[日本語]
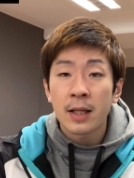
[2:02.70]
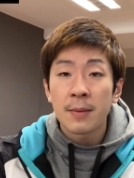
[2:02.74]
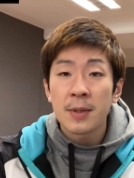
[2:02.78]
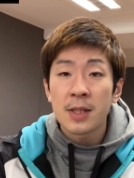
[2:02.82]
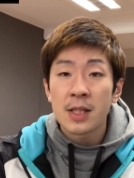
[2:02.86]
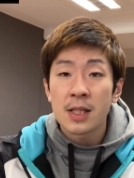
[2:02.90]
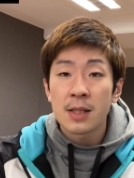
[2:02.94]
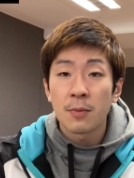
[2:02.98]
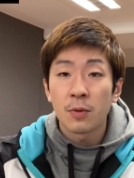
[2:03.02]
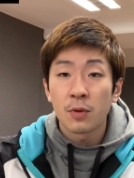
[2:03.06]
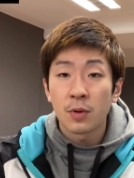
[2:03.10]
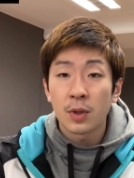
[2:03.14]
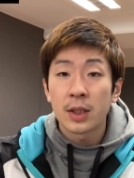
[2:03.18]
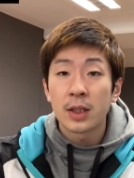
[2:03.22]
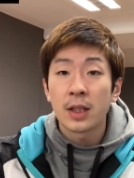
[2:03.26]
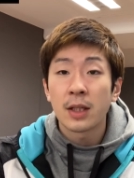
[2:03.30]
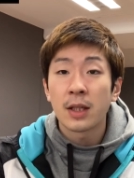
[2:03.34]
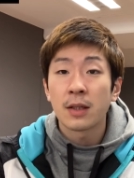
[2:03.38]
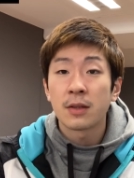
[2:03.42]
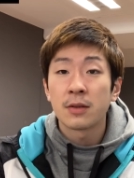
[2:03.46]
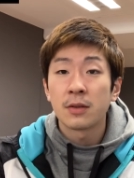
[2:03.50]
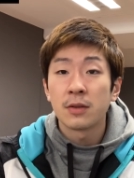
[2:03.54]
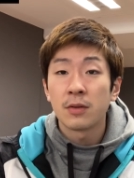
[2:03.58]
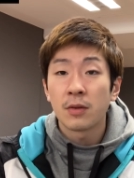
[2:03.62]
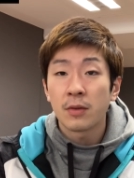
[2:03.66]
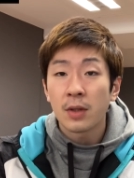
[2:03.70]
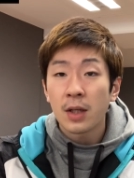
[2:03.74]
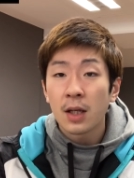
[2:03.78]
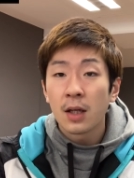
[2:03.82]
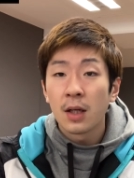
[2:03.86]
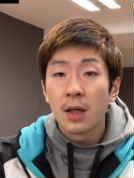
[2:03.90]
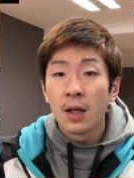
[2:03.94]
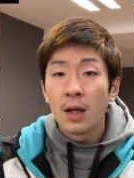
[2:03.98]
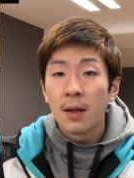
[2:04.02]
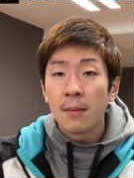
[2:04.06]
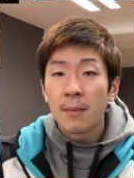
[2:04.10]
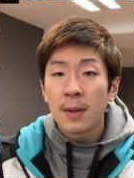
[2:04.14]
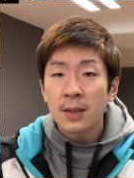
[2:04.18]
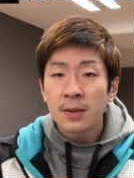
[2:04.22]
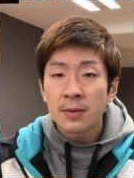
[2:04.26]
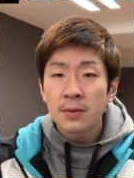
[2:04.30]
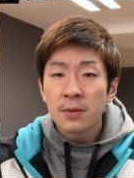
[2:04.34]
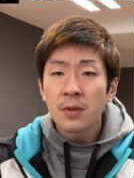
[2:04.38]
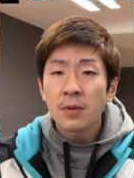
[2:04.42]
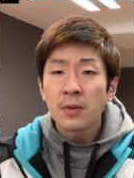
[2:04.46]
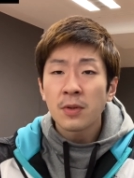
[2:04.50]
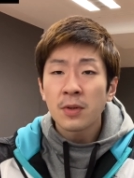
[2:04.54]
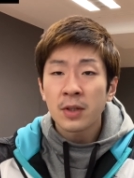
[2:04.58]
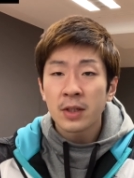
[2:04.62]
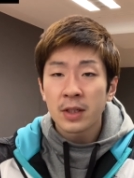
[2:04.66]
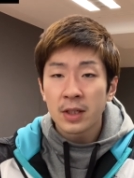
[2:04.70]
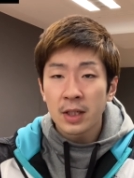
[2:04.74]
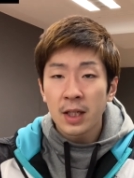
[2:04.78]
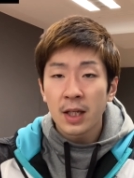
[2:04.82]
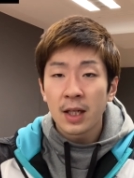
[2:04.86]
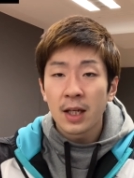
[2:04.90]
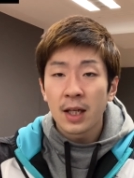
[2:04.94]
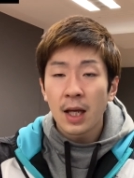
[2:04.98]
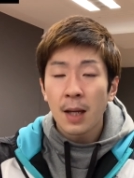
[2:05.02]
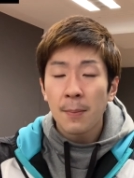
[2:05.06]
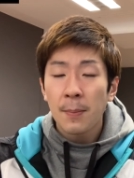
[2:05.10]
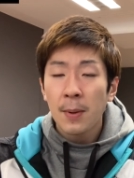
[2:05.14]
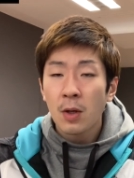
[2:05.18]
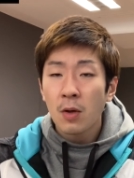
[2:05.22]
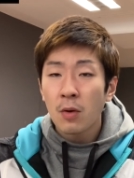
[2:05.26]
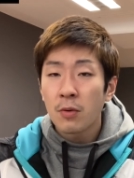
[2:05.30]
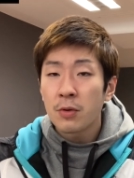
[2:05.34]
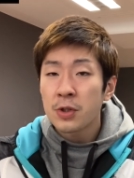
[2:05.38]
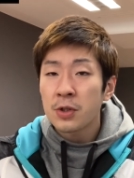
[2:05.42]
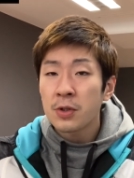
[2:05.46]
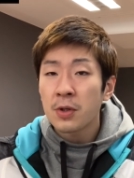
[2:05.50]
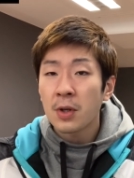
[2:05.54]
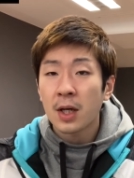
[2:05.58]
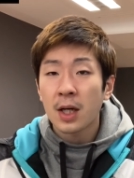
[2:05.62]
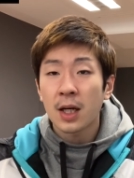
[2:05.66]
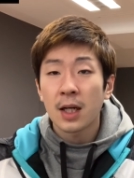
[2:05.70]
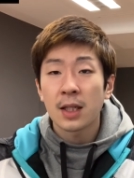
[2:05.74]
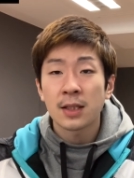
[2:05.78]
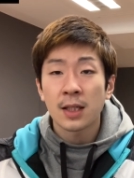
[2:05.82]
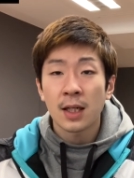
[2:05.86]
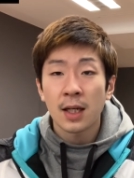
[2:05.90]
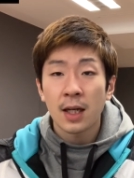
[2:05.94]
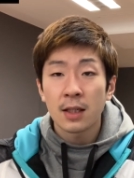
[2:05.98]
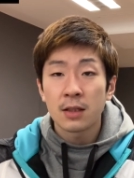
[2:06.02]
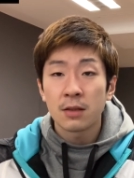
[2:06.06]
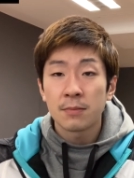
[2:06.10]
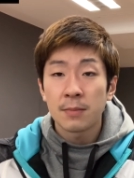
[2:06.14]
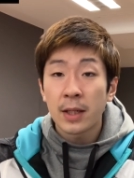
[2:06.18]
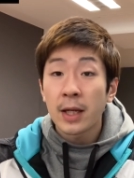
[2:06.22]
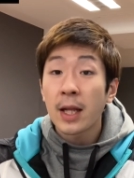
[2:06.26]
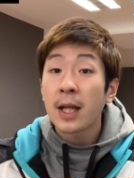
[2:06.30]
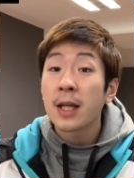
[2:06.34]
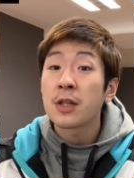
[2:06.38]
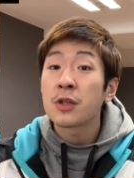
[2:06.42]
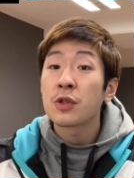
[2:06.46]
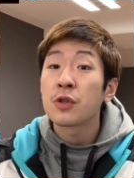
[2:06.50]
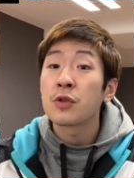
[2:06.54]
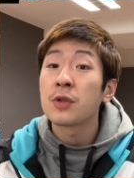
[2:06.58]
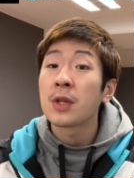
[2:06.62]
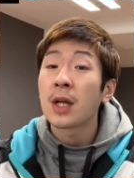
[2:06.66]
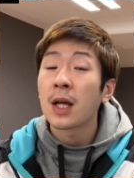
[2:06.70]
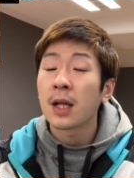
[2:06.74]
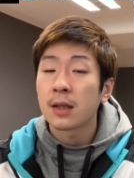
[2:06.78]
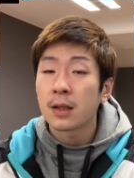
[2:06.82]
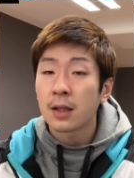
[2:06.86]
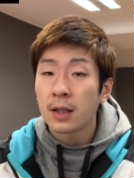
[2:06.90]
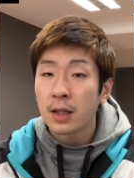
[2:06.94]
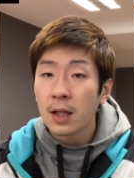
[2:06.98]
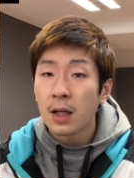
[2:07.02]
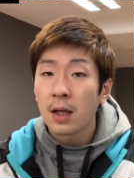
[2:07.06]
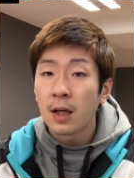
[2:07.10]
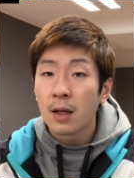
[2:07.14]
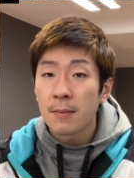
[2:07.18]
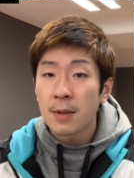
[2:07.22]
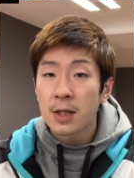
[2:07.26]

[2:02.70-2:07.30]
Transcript: しいものが出てくるので、まあ、その時にやっぱこう後ろから下がる、まあ、練習であったり、